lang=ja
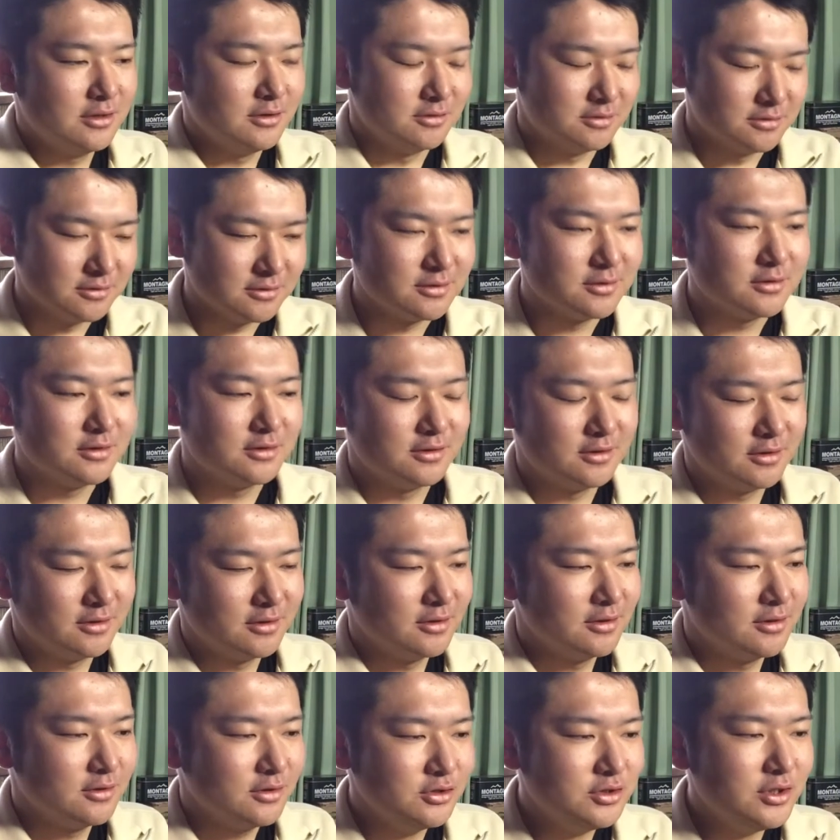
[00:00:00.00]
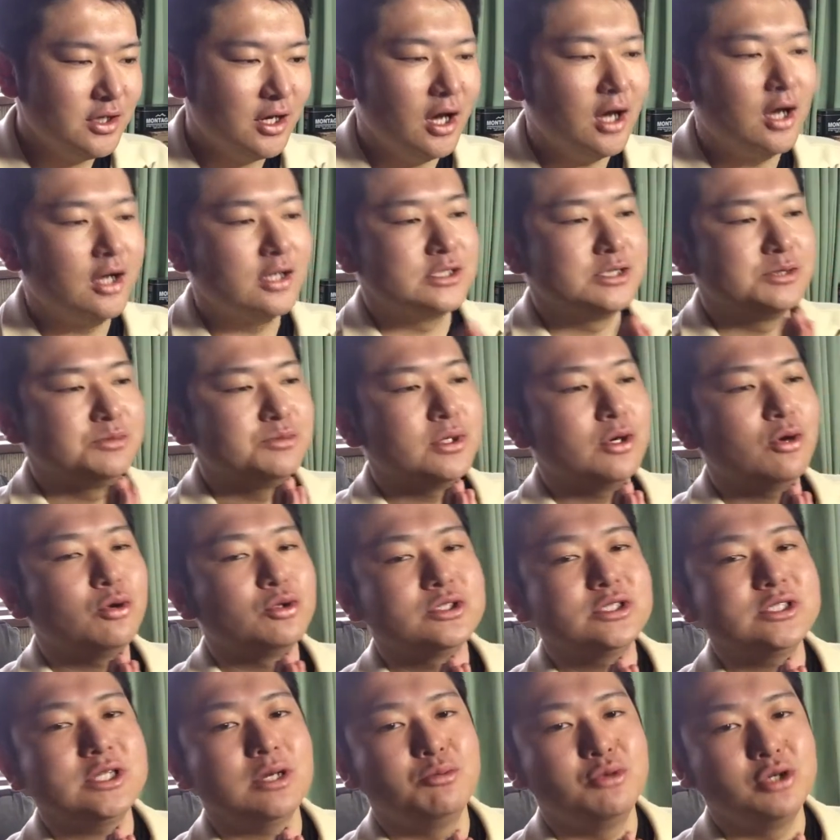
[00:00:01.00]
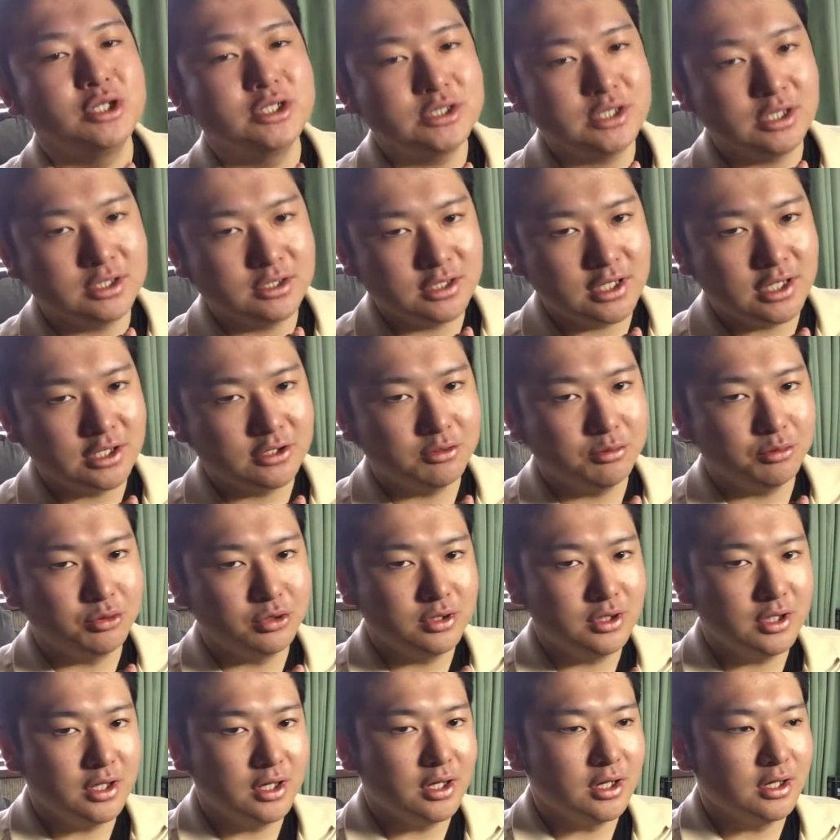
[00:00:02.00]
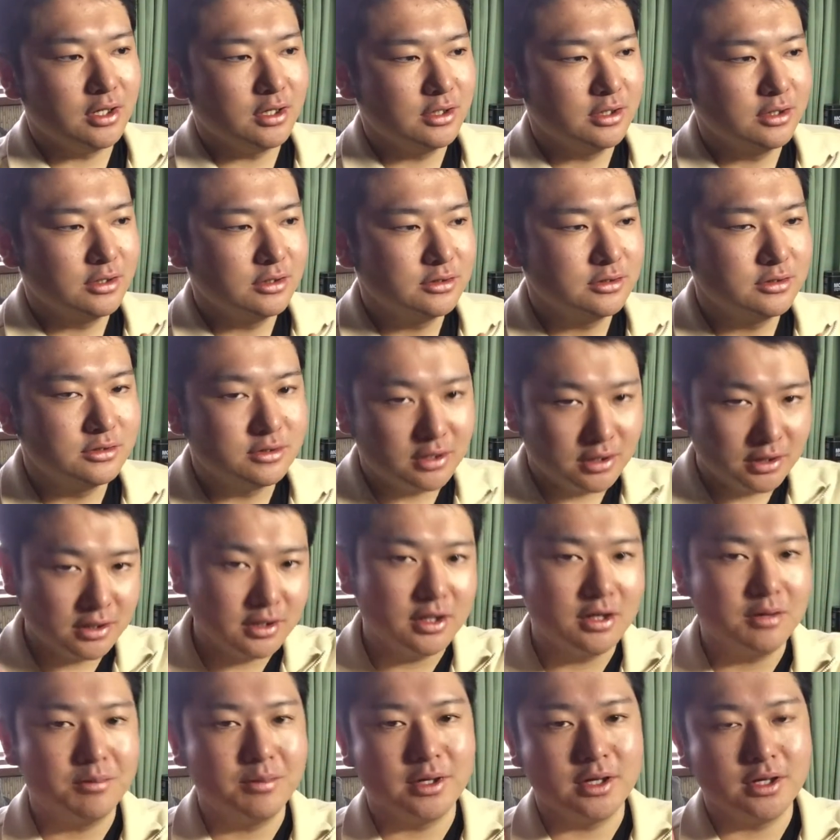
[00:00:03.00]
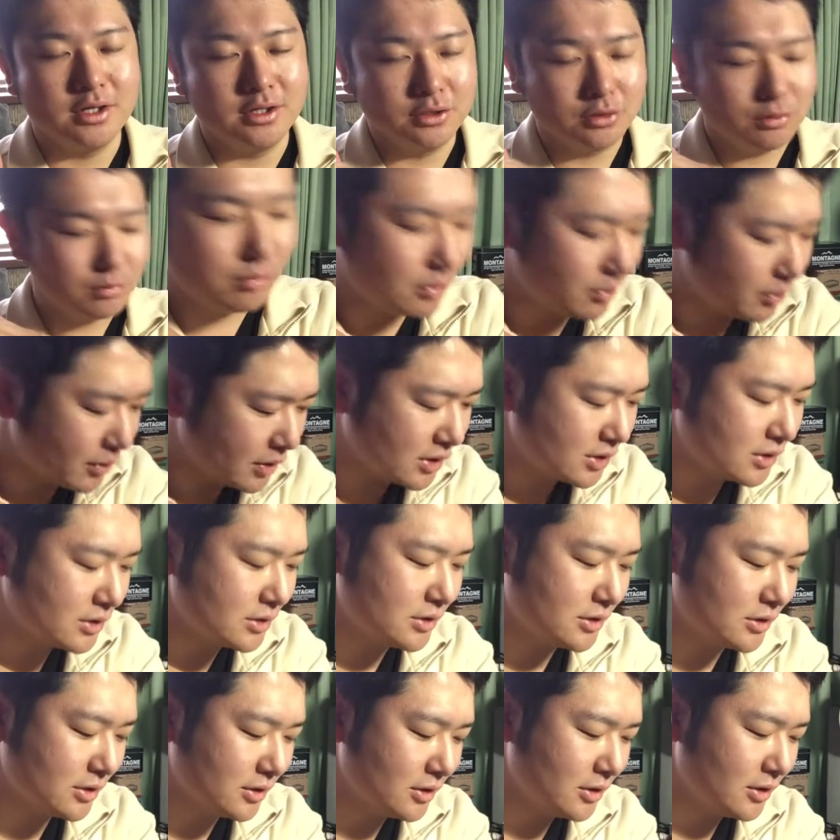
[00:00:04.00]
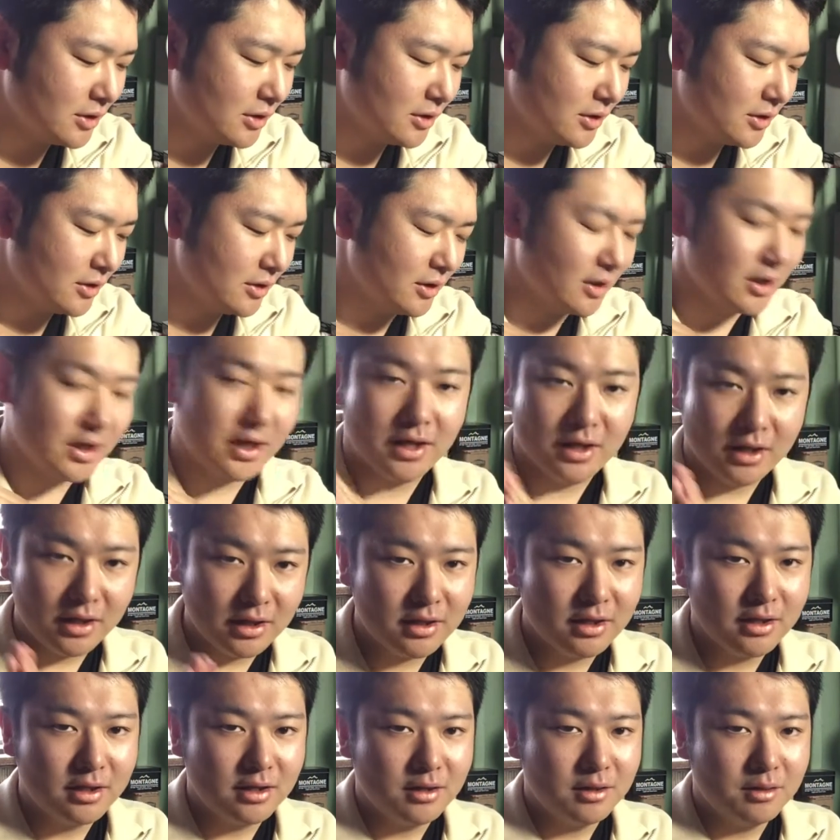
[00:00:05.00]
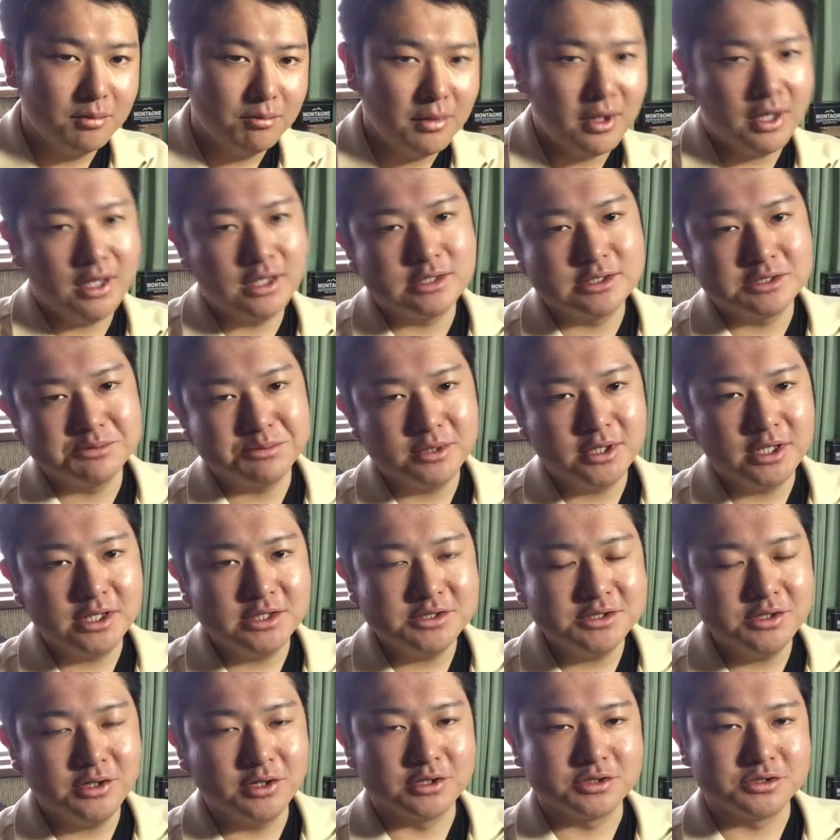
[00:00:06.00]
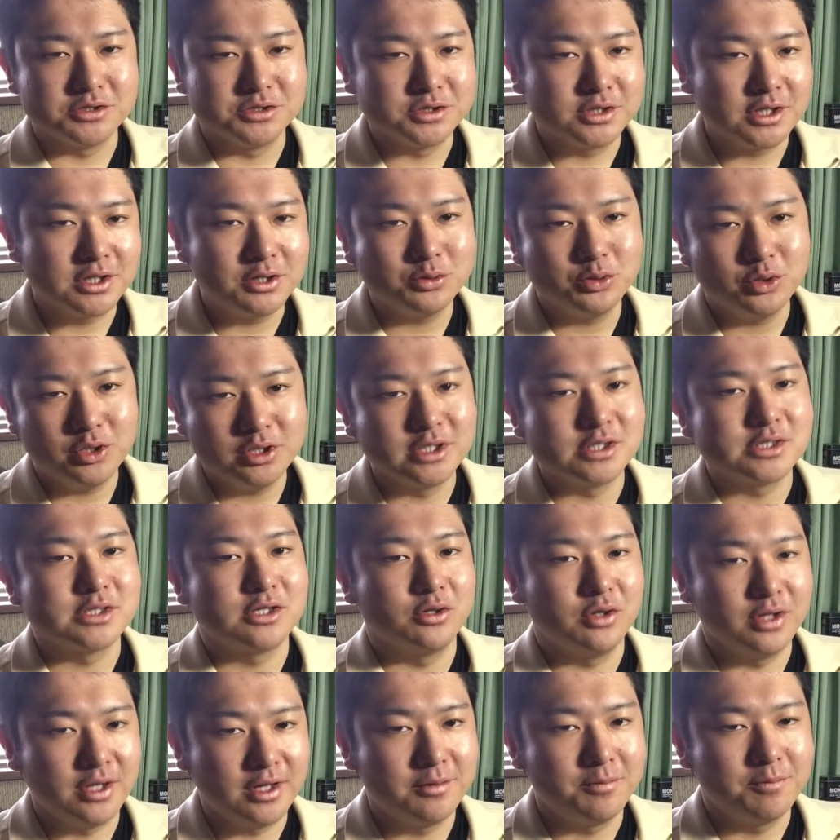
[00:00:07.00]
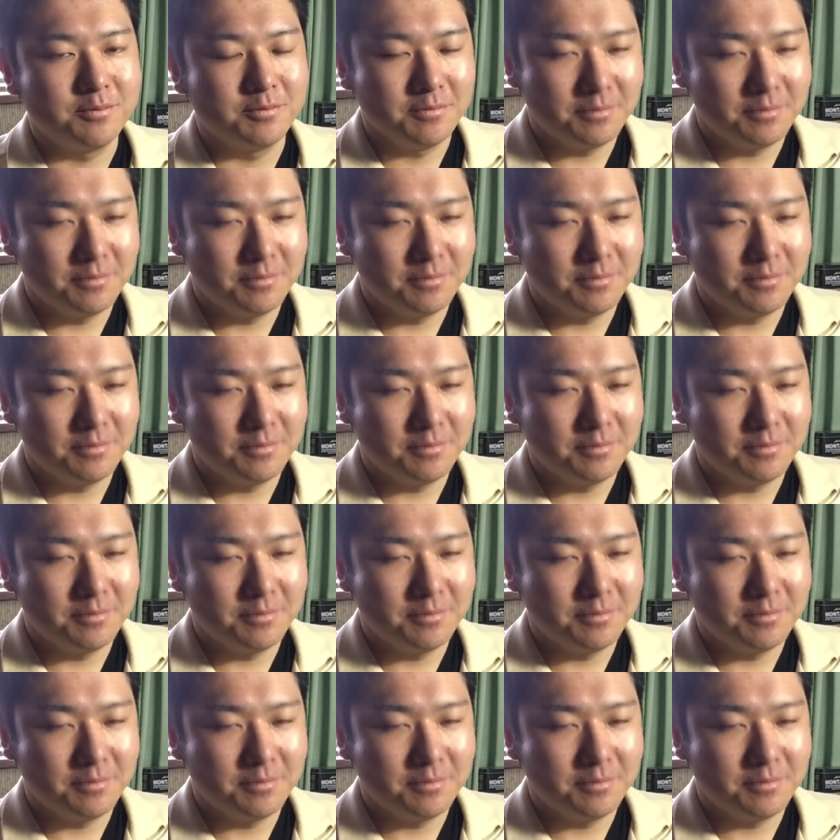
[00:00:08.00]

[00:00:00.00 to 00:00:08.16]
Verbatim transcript: うん。そしたら、ああ、自分はこっちが向いてたんだと思って続けてればいい思います。はい。まあ、一番大事なのは続けることなんですけどね。